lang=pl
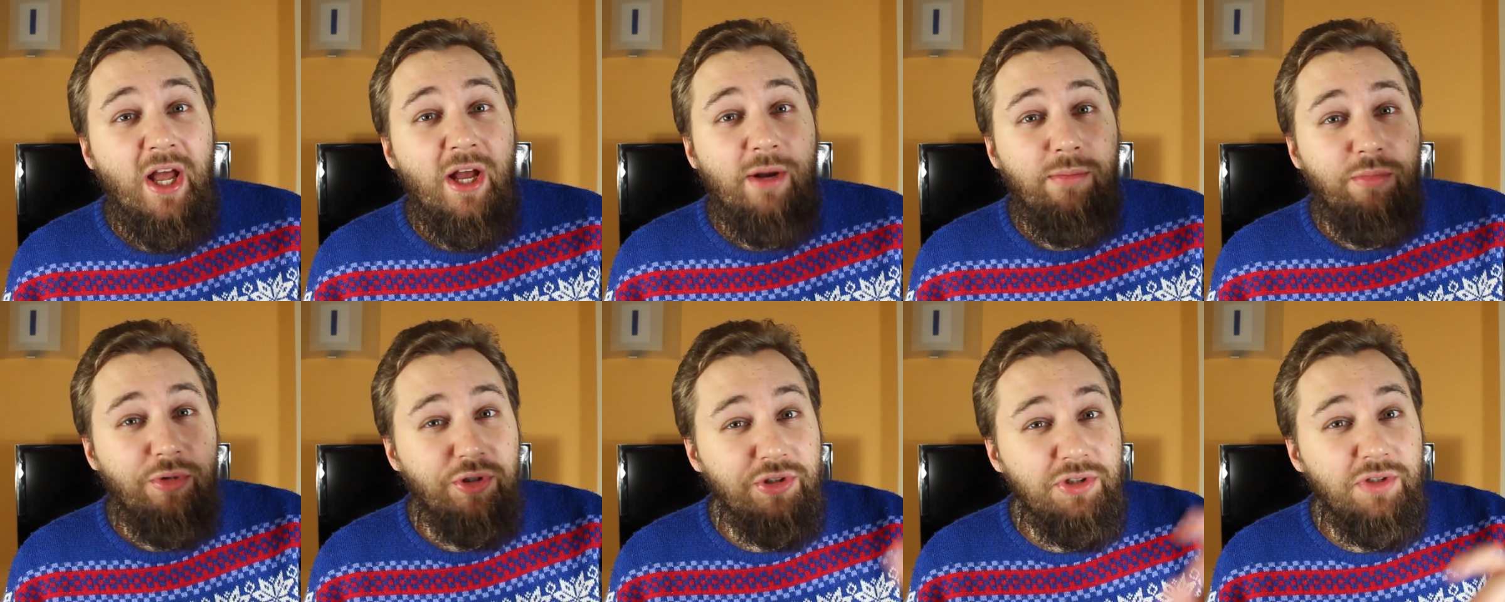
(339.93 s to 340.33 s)

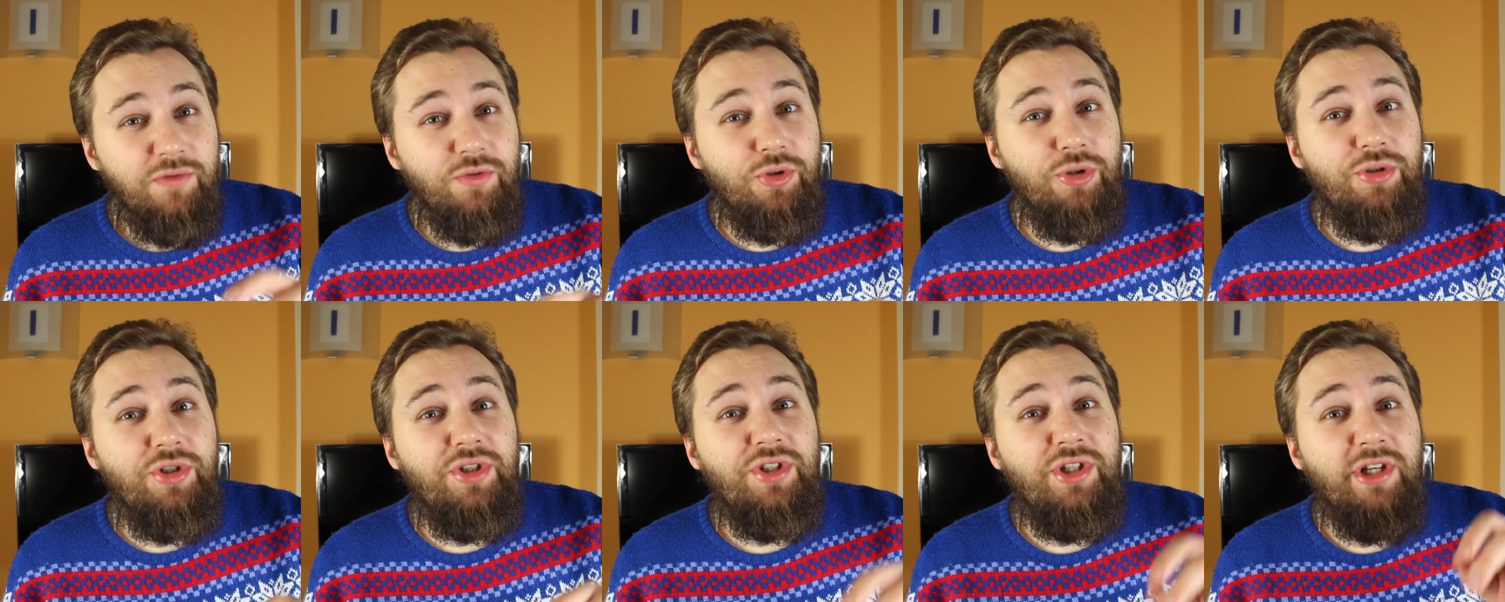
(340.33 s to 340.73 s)
może
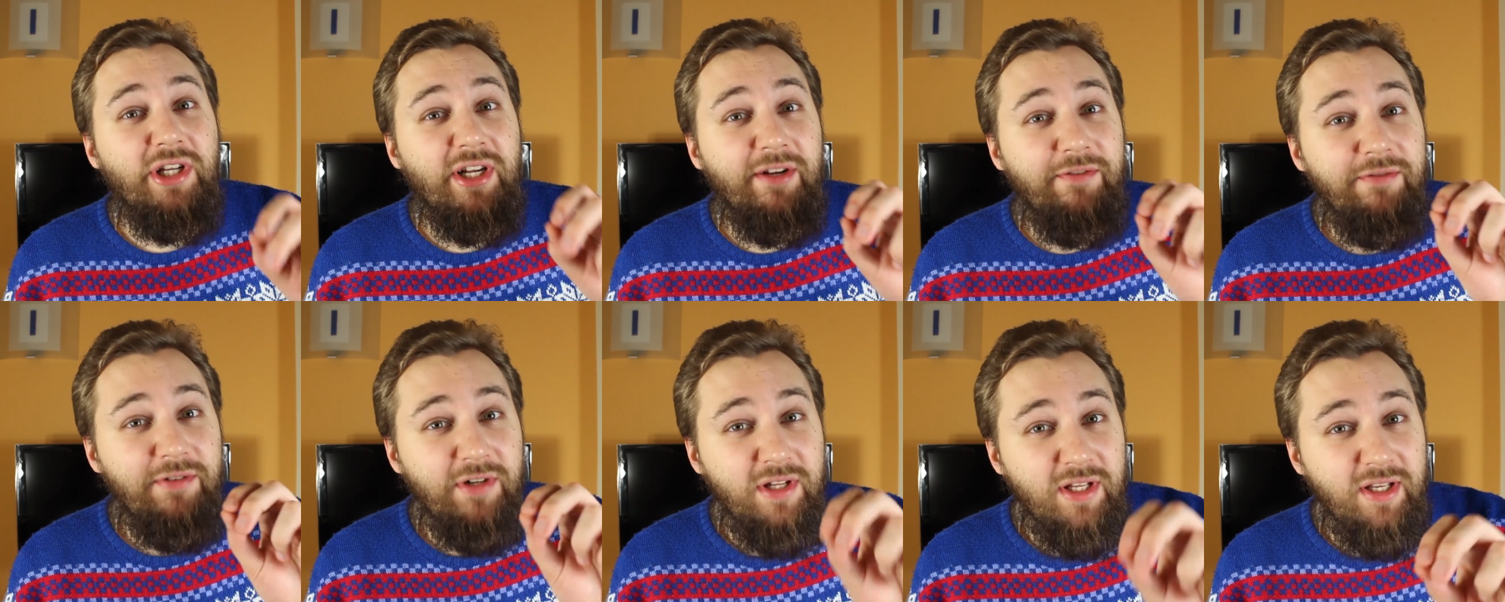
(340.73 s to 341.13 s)
wrzucić
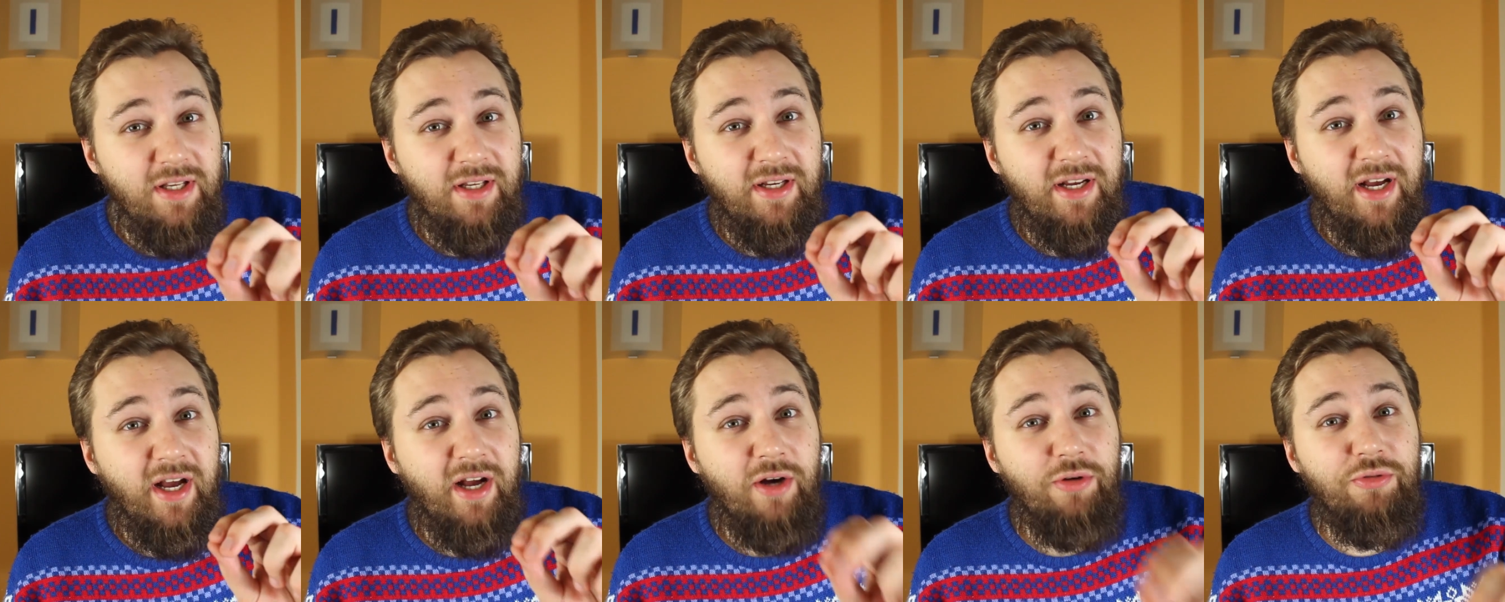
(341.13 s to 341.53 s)

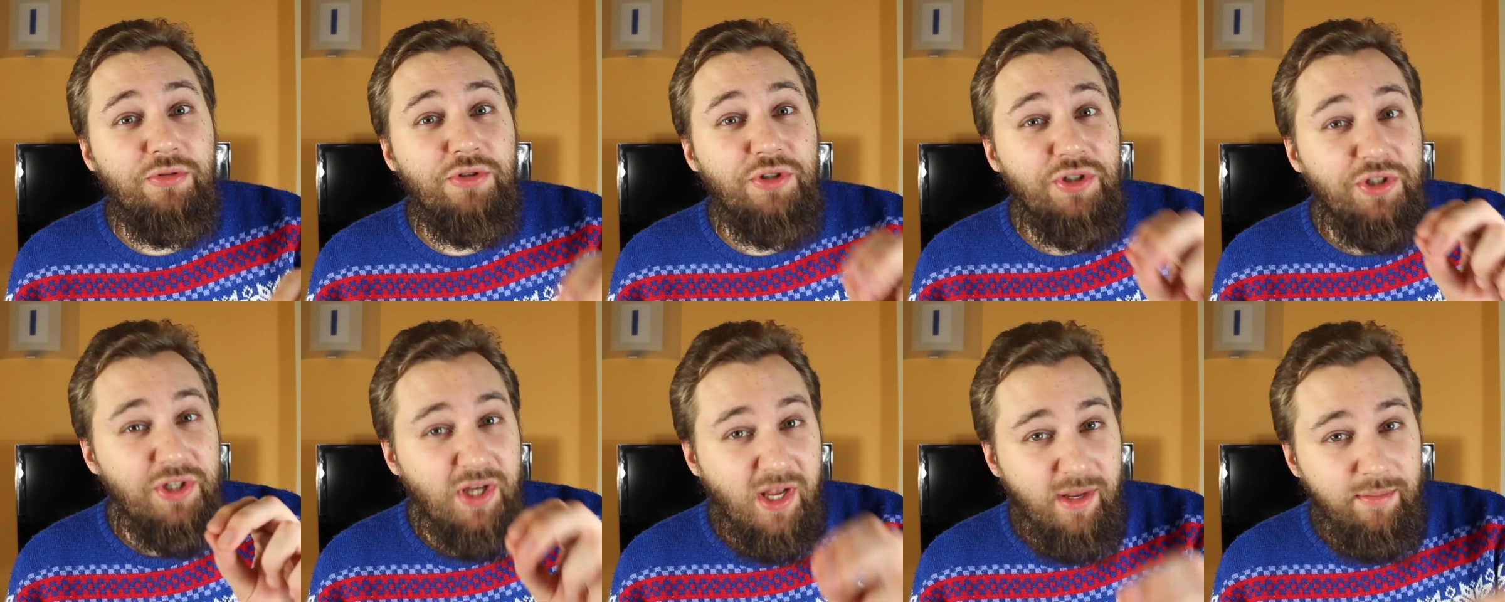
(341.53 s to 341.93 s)
reflinka od
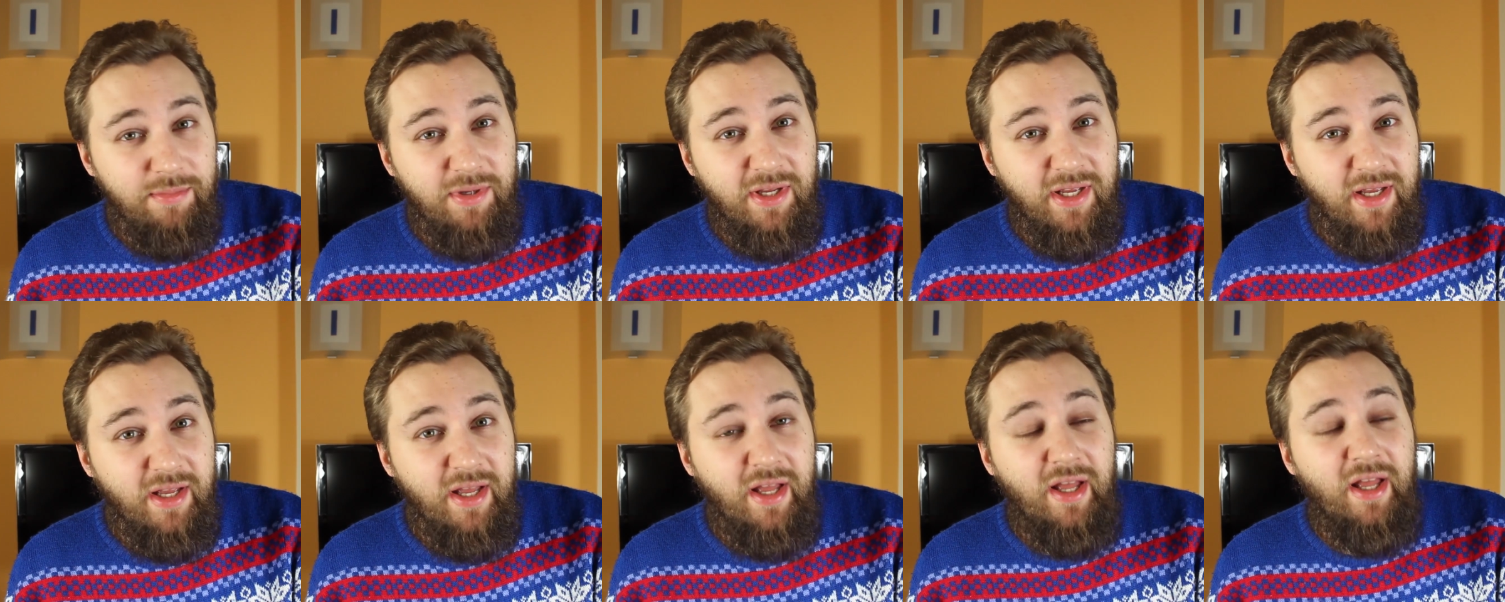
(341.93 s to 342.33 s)

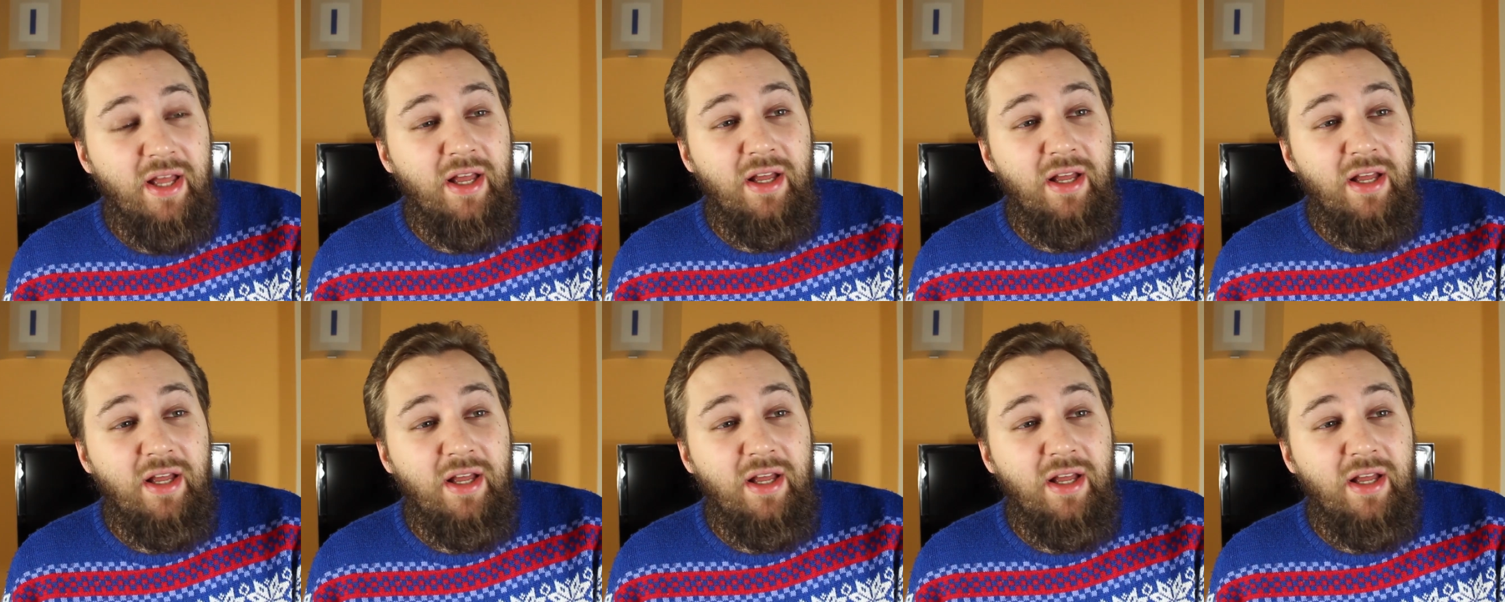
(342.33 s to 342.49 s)
siebie